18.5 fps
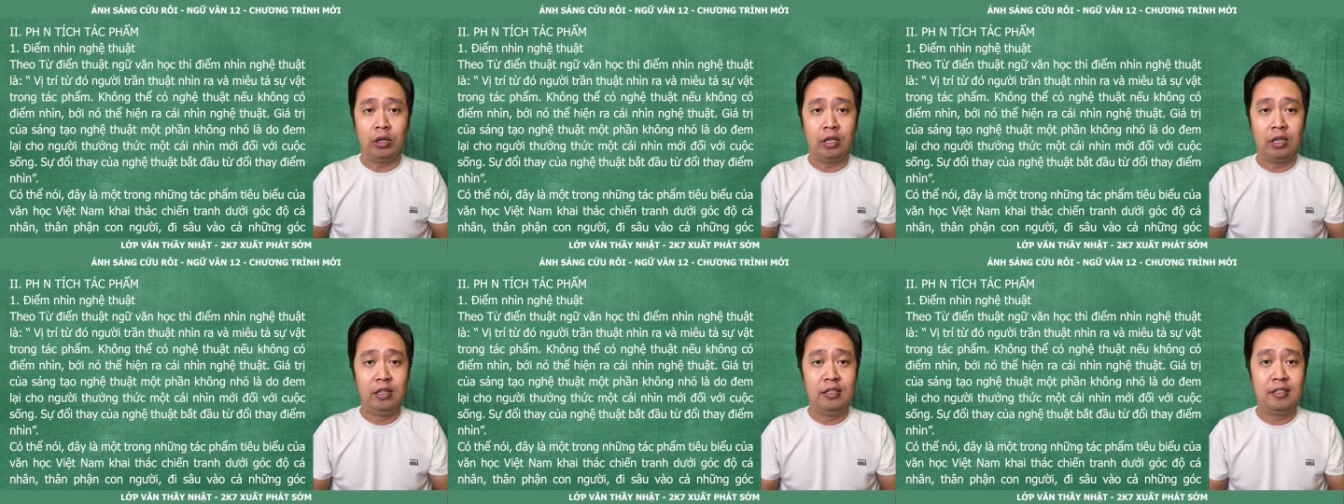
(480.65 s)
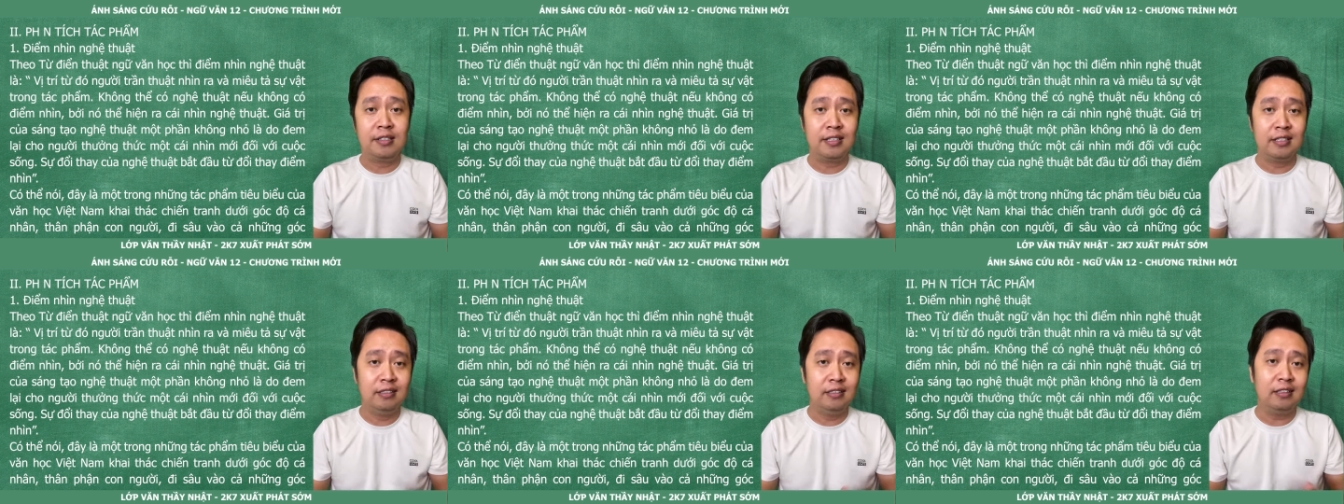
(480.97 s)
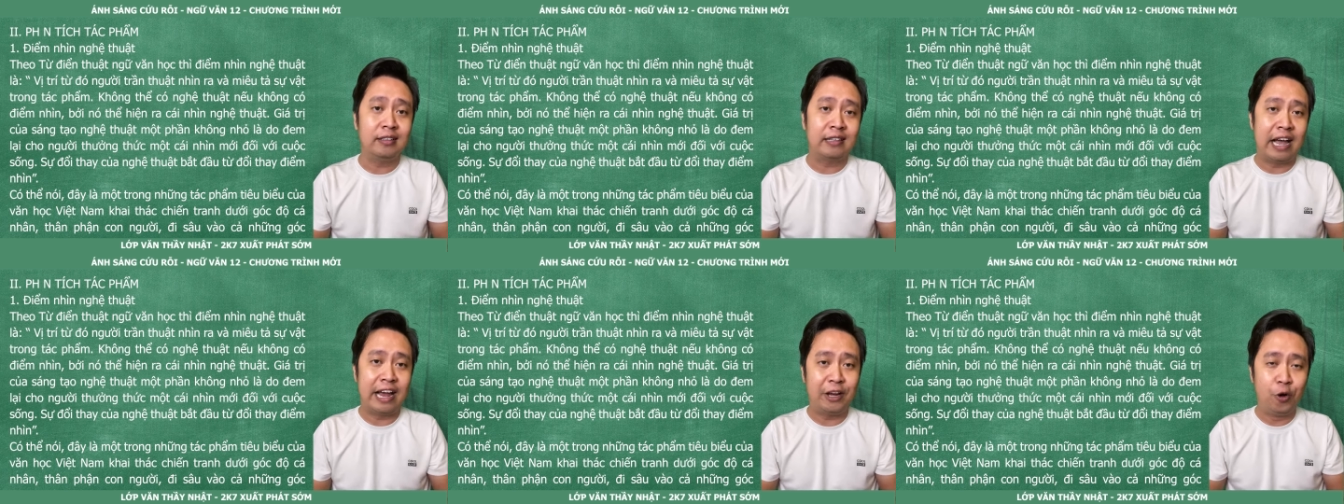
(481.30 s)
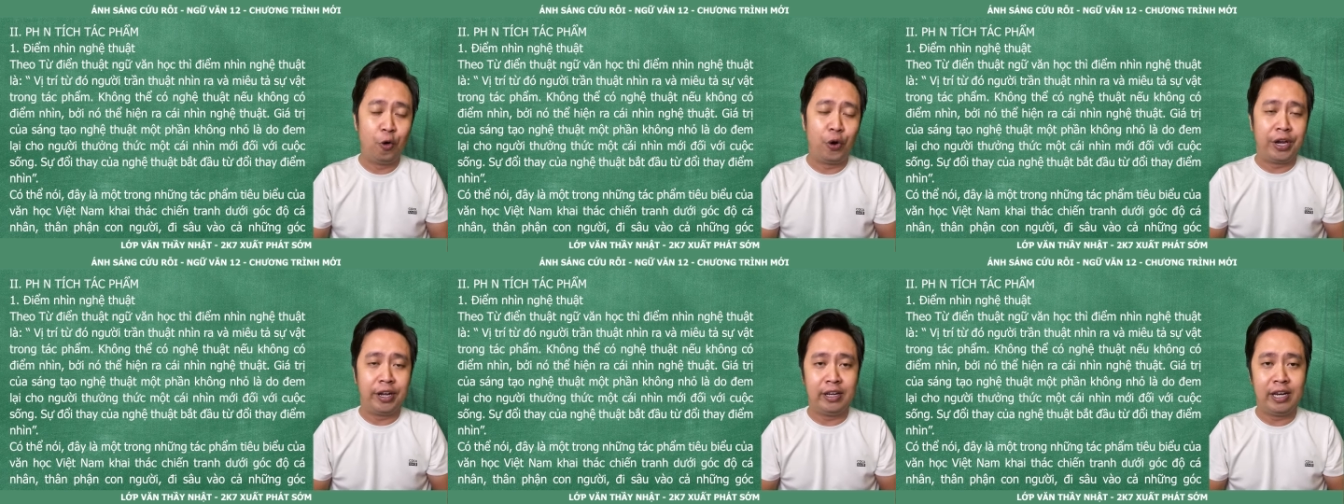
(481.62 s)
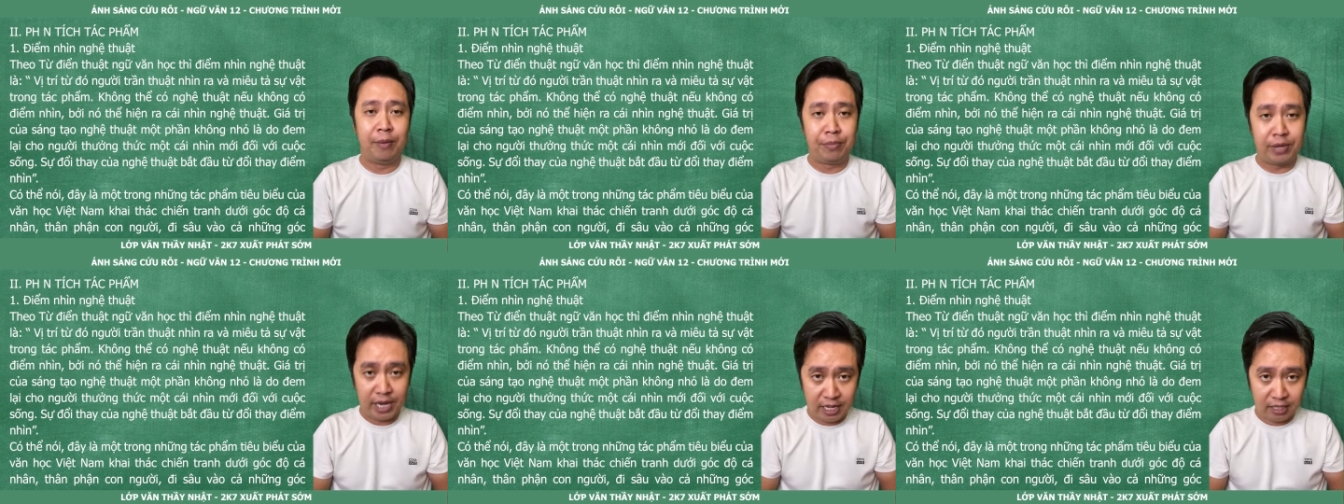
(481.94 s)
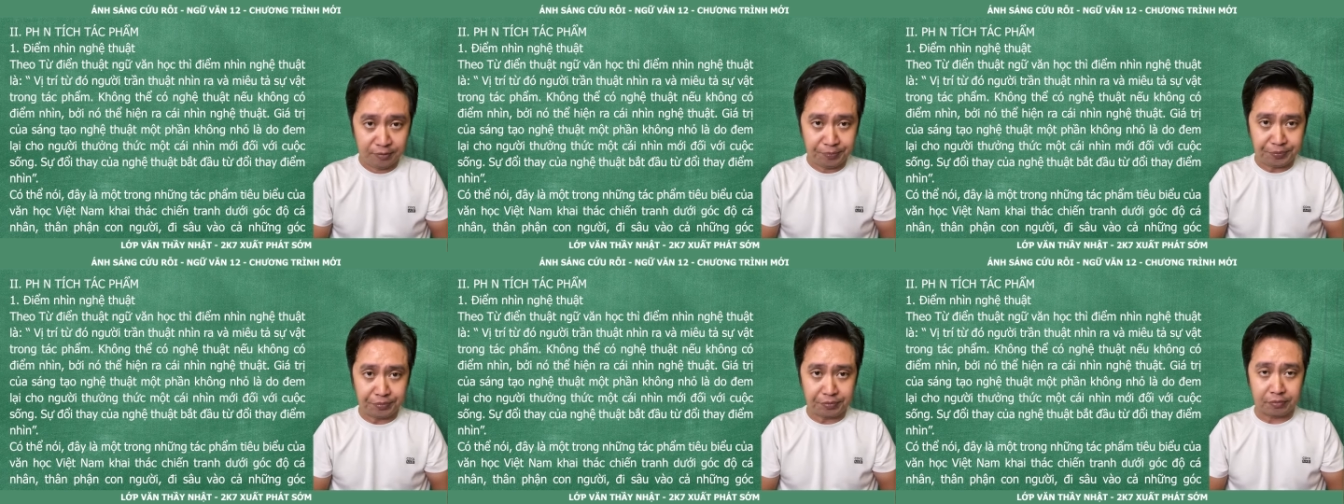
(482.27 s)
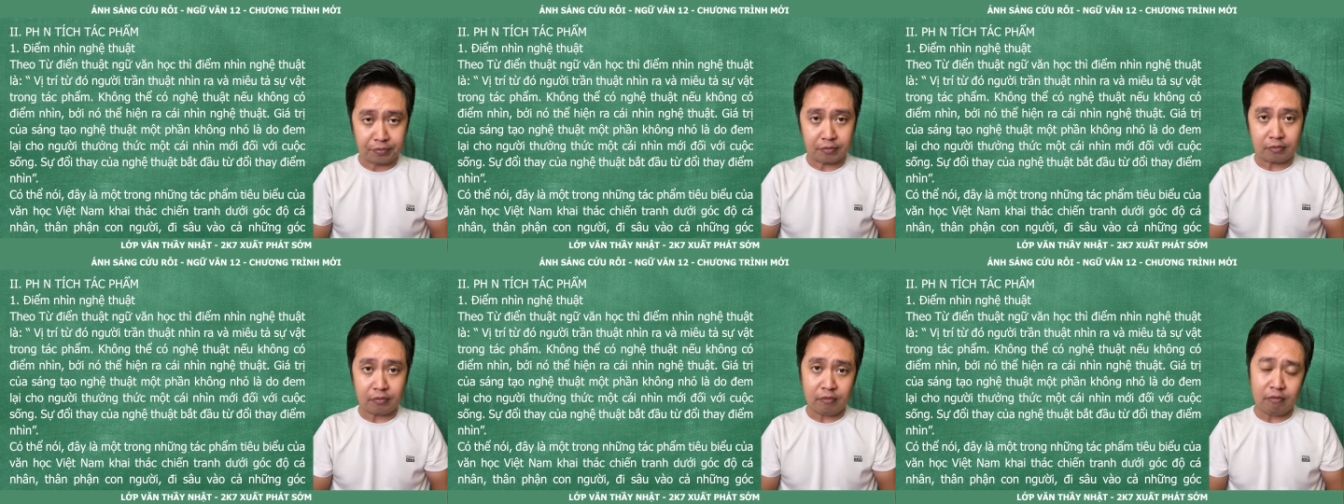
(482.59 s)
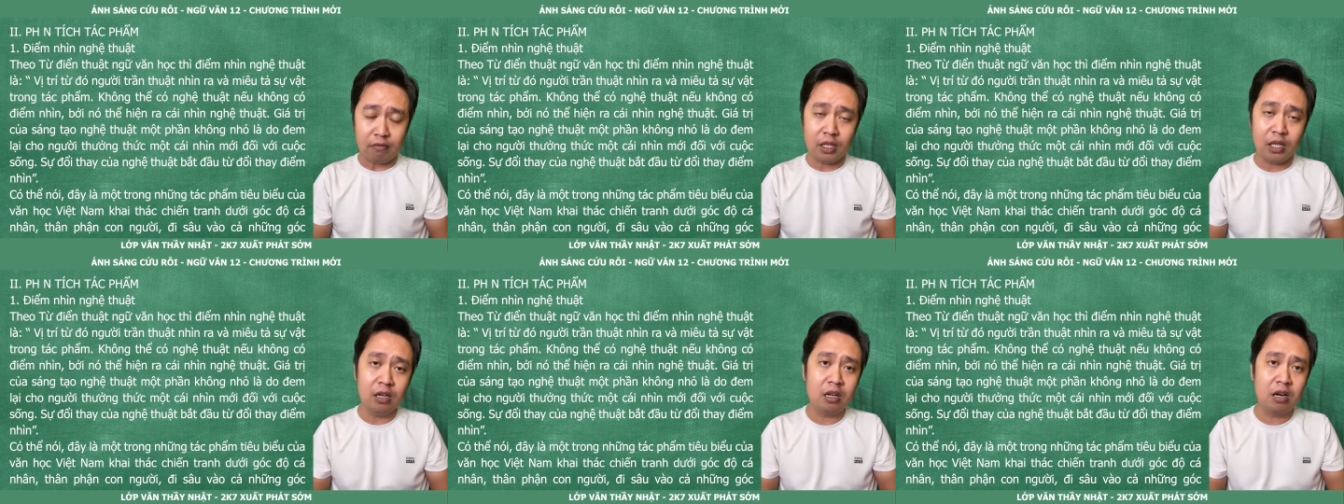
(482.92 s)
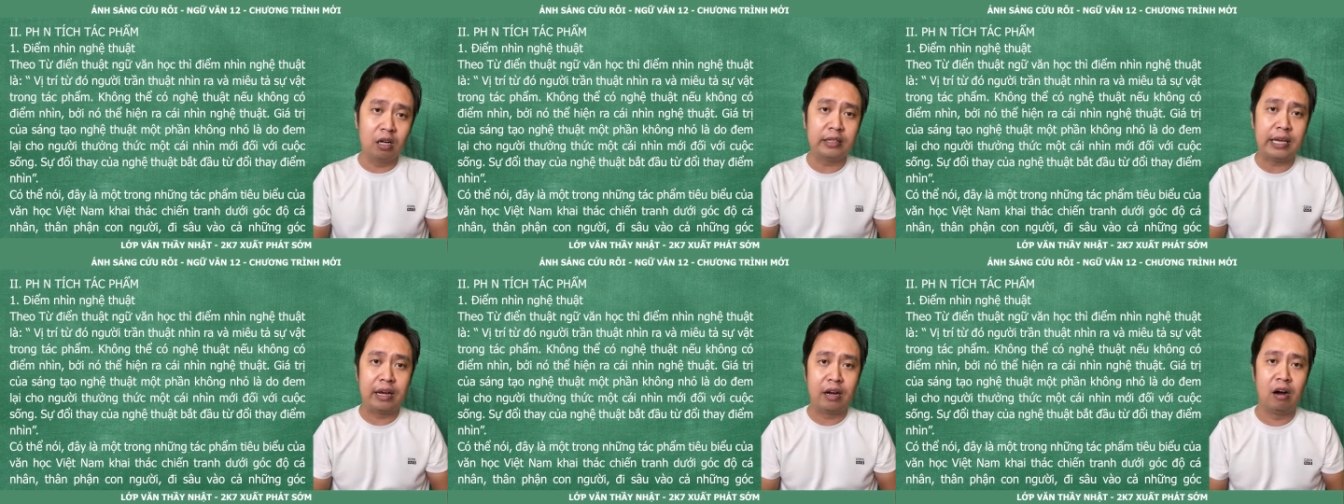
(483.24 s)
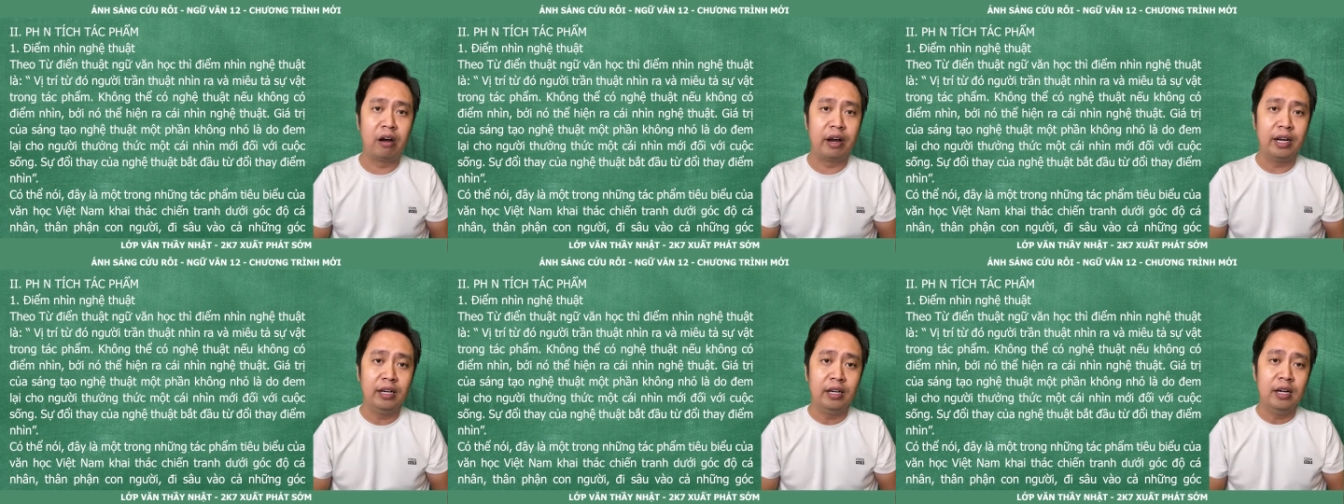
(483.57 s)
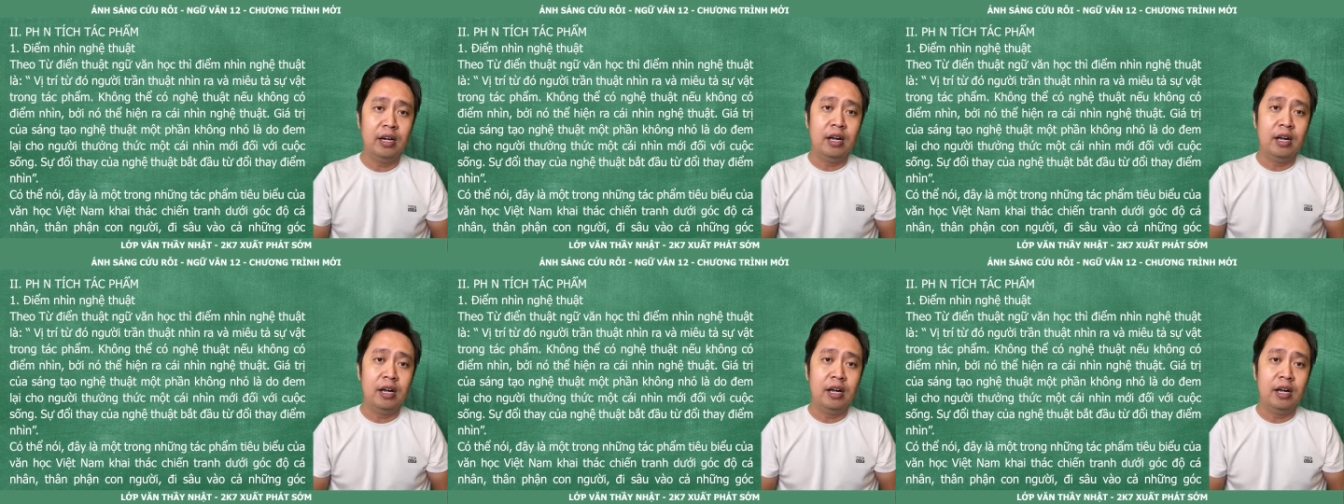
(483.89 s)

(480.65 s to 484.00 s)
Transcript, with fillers: từ sự thay đổi điểm nhìn. Có thể nói,